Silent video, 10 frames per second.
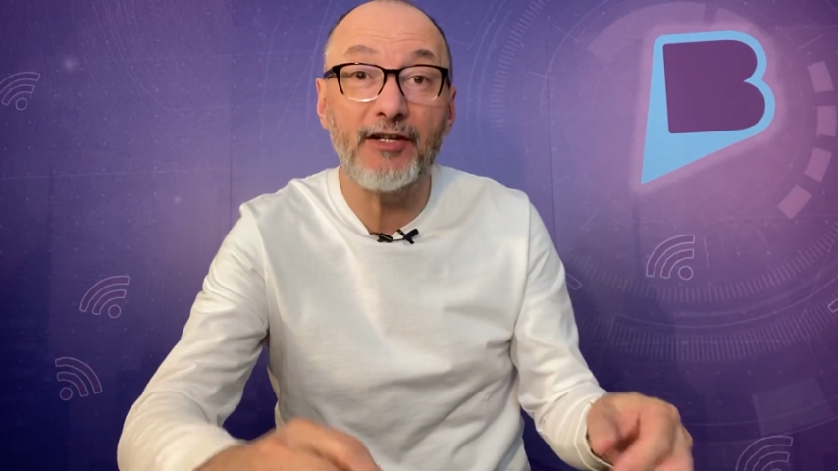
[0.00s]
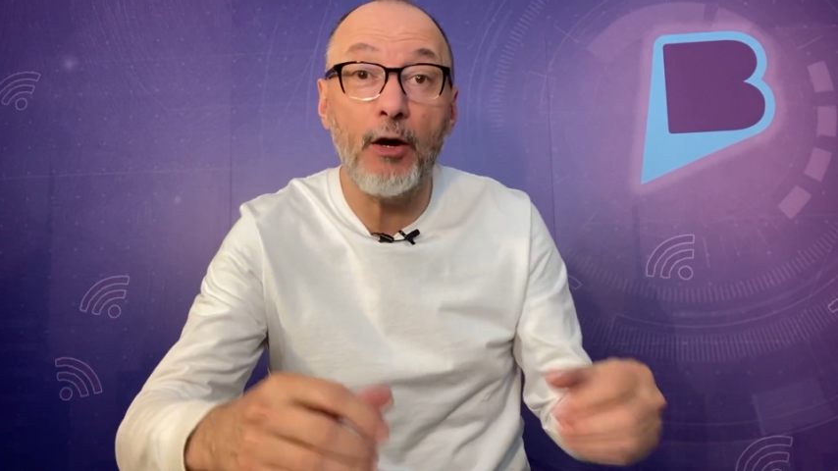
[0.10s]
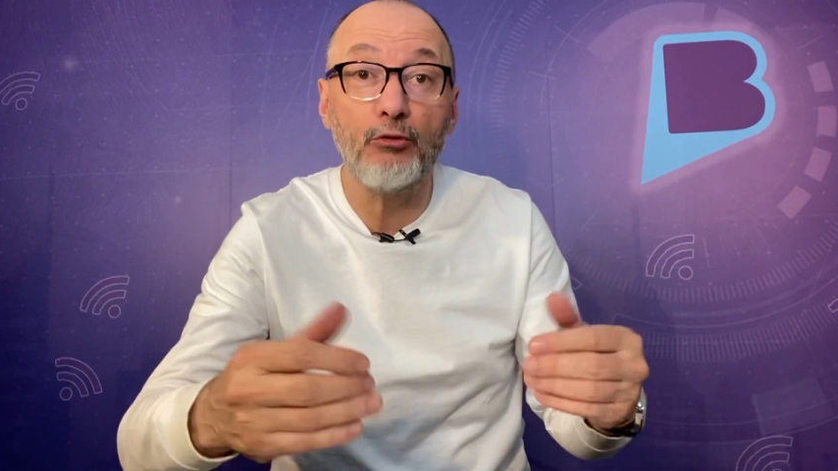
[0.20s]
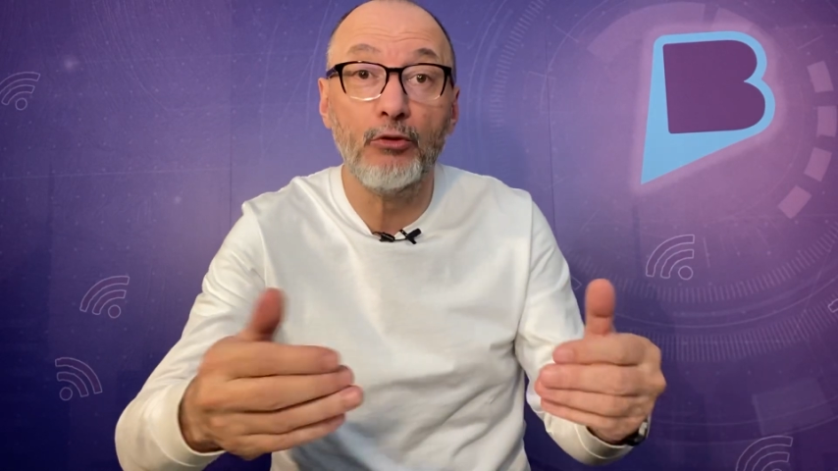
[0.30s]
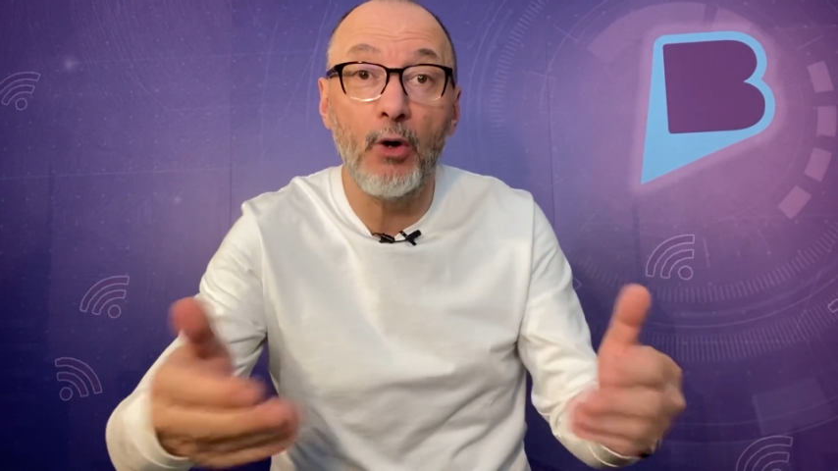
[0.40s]
que é
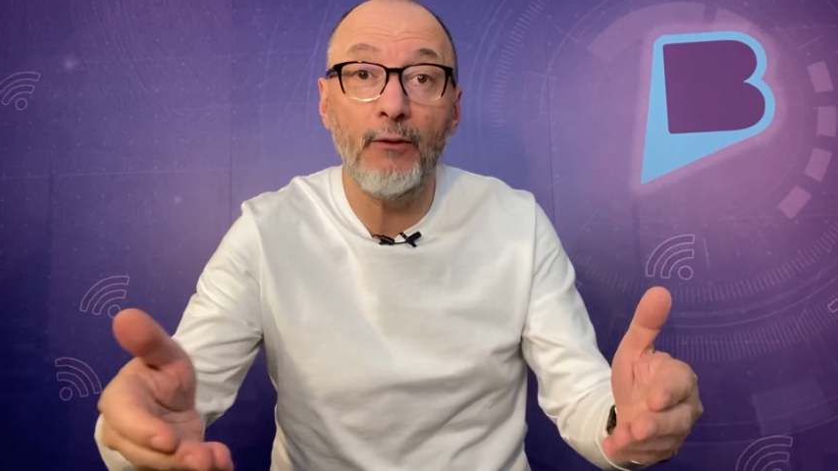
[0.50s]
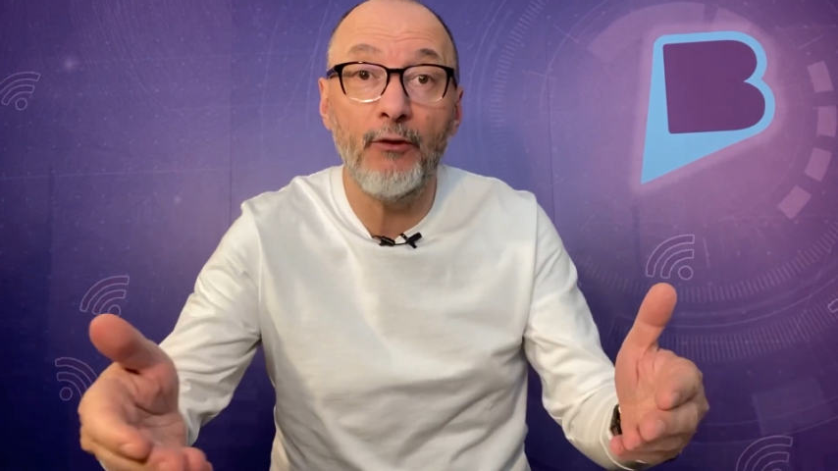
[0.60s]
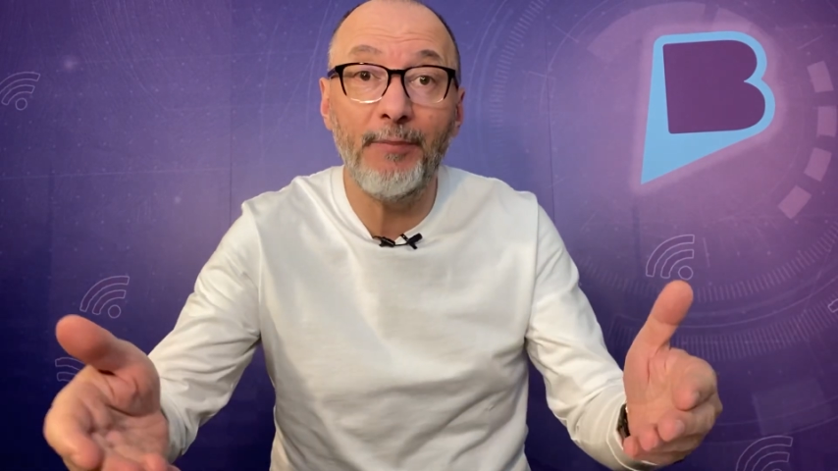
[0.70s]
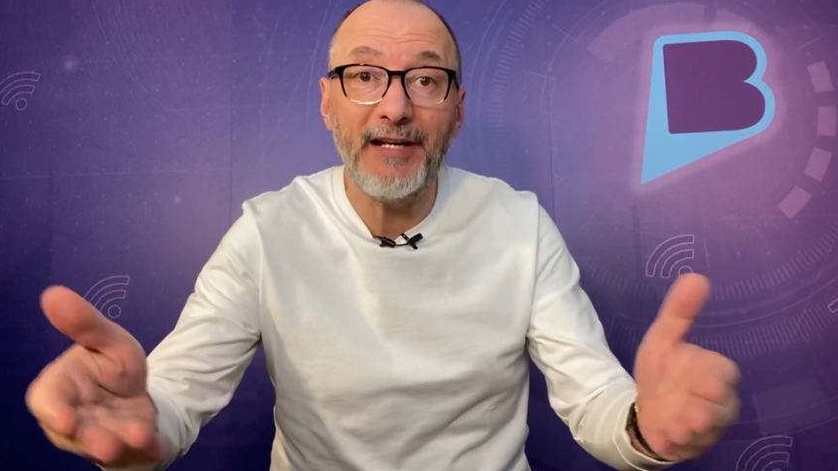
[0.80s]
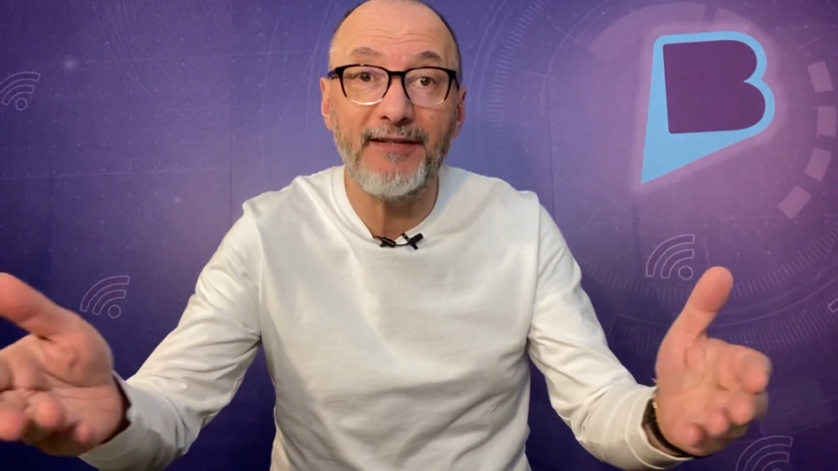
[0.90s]
o novo
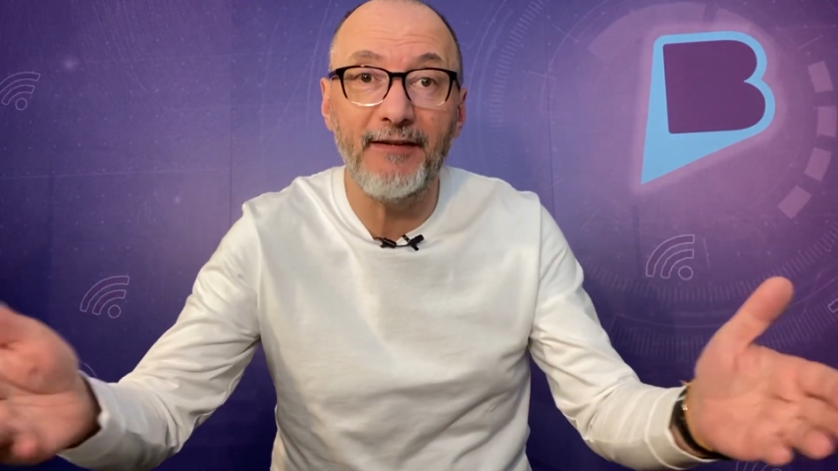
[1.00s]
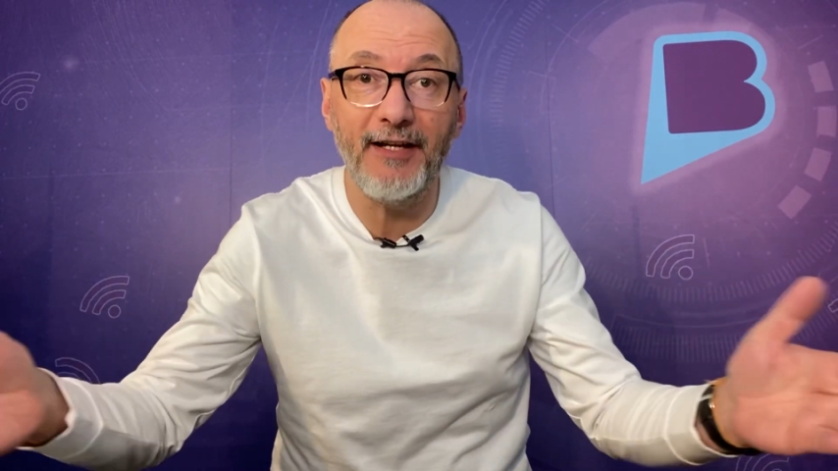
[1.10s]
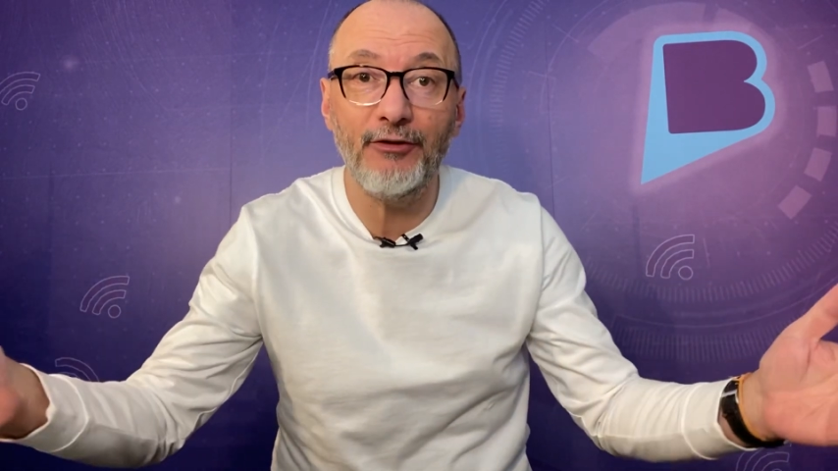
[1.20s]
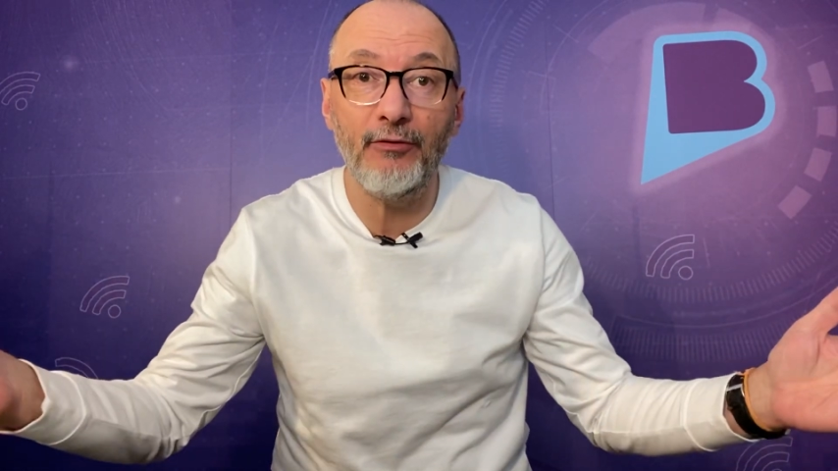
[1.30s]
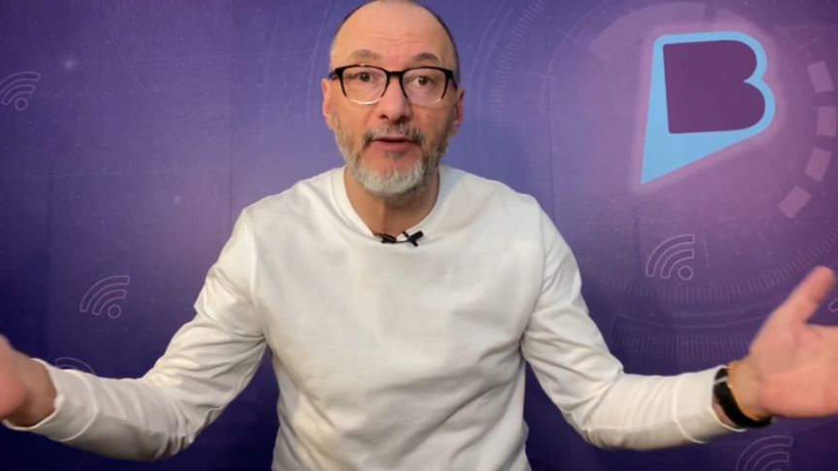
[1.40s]

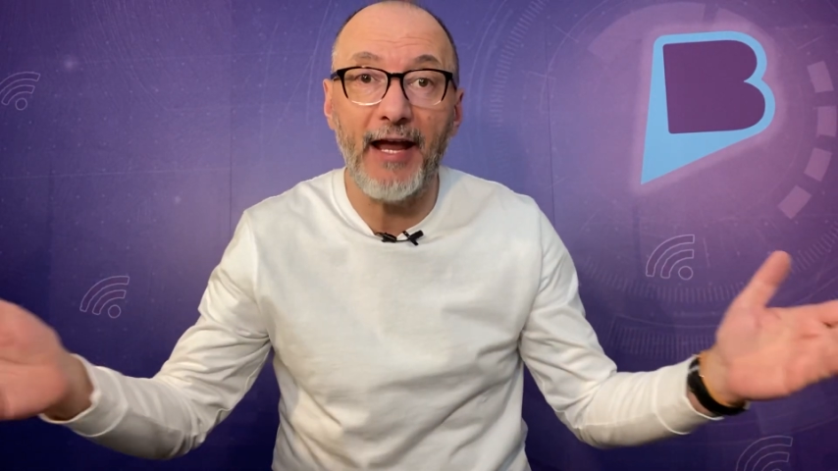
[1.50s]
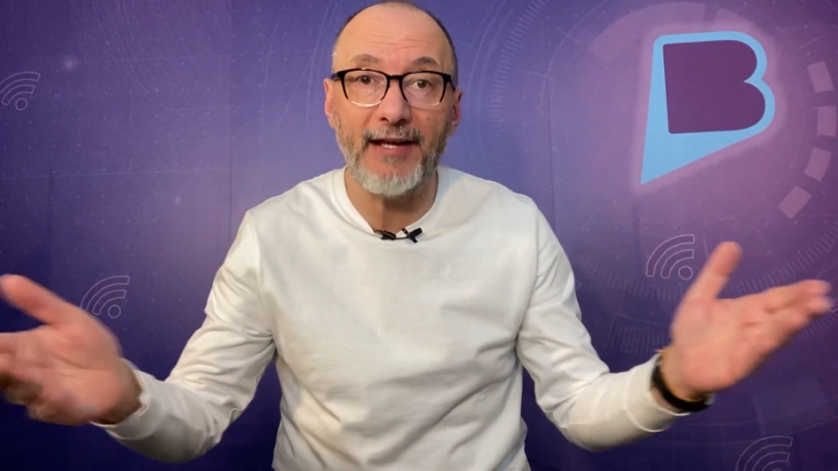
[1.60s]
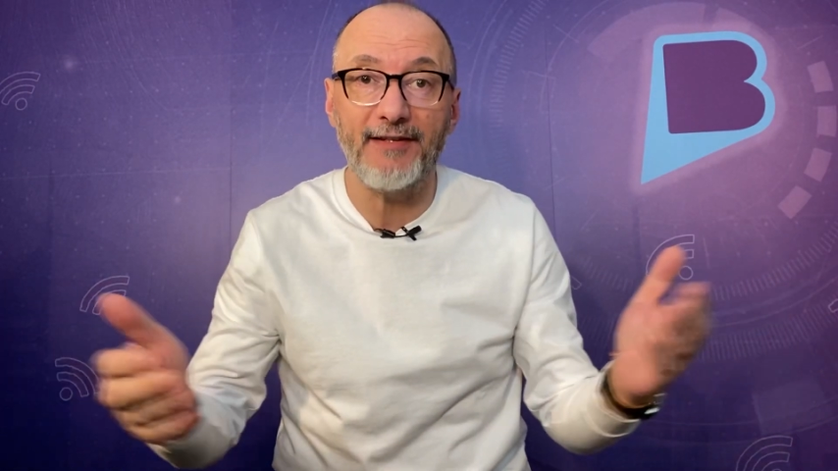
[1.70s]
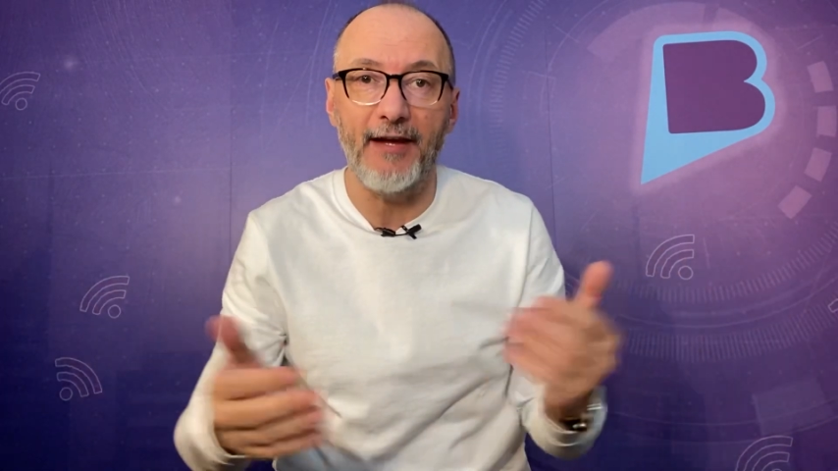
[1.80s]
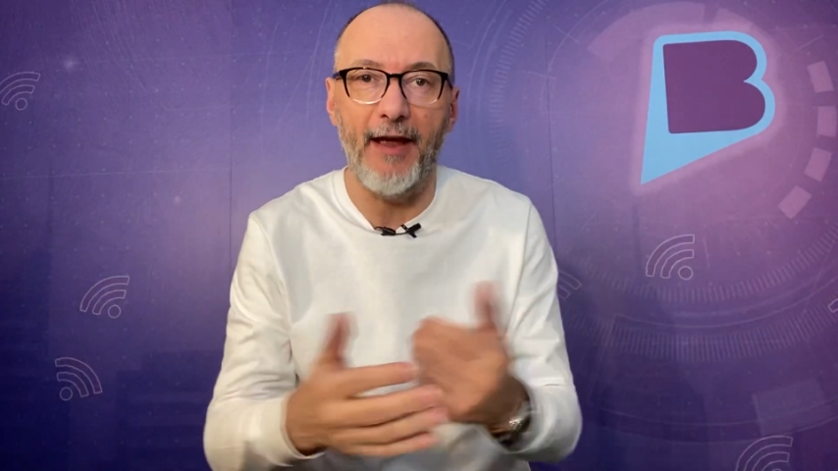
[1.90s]
presidente do
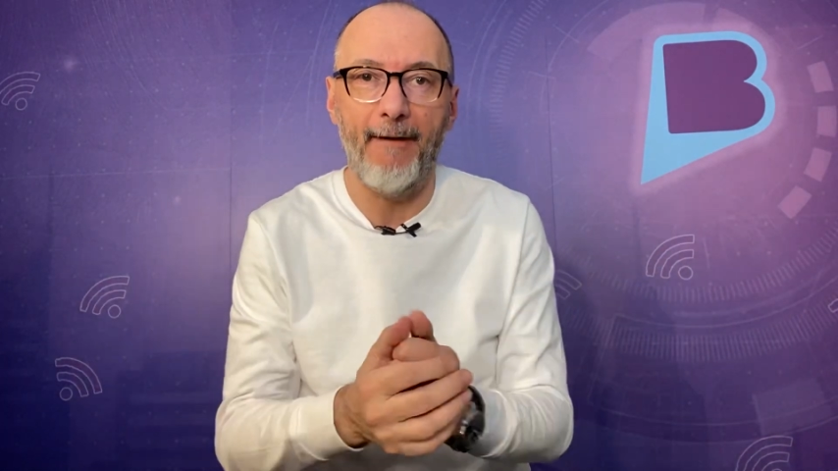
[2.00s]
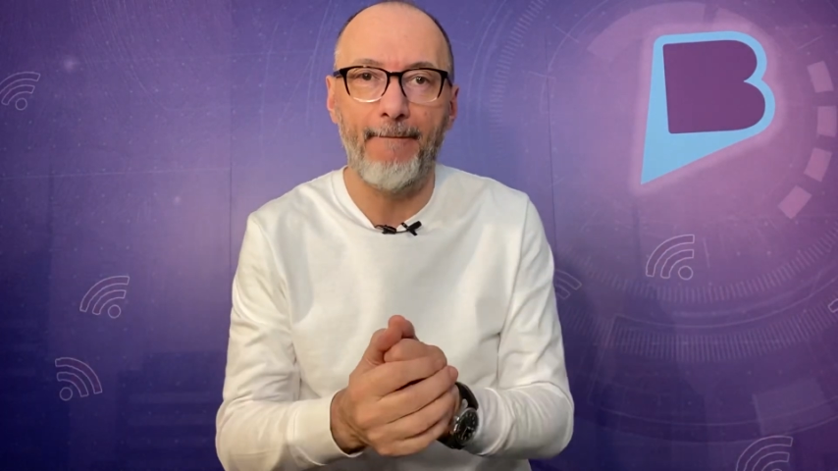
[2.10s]
TSE.